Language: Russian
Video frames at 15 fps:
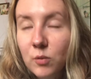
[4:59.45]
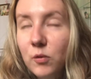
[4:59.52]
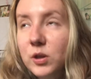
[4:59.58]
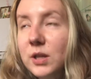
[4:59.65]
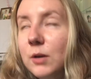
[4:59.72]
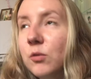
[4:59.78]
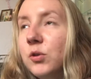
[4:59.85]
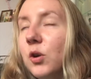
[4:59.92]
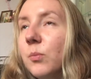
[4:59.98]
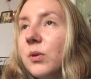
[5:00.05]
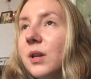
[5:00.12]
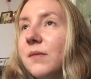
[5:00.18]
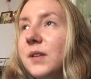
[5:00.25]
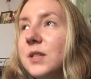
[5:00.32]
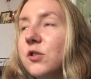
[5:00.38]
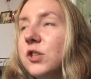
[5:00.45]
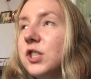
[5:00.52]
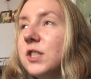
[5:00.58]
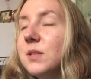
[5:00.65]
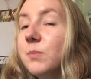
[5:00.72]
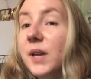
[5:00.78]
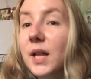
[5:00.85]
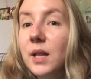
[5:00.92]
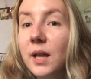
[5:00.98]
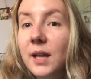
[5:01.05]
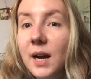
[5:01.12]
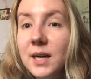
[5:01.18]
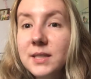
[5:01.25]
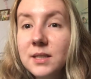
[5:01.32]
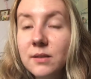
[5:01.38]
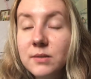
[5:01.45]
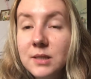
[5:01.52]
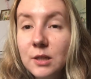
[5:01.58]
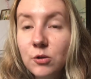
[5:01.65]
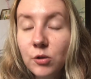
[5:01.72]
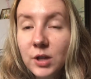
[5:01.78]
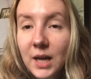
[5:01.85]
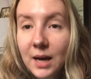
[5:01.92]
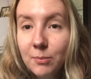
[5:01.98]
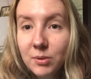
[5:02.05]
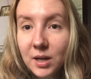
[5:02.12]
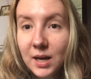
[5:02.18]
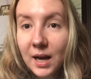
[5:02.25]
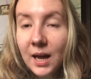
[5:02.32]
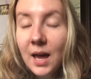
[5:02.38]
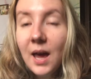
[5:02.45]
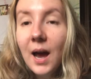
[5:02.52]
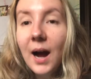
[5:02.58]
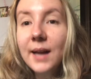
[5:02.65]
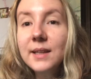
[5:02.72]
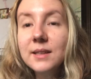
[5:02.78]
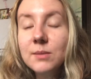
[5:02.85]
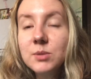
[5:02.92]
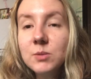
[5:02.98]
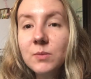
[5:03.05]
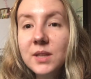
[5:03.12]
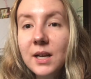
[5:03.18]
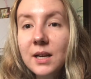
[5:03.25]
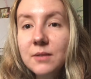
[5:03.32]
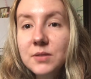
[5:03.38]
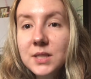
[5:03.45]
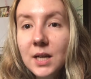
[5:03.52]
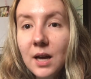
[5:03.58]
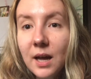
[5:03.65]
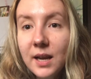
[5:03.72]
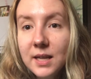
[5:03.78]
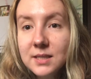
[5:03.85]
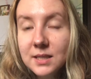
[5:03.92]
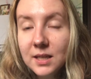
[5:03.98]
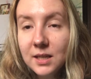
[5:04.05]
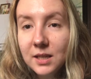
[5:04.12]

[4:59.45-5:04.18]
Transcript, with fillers: Вот у нее было видео, я сейчас смотрела, она ходила в «Золотое яблоко», они там смотрели все корейские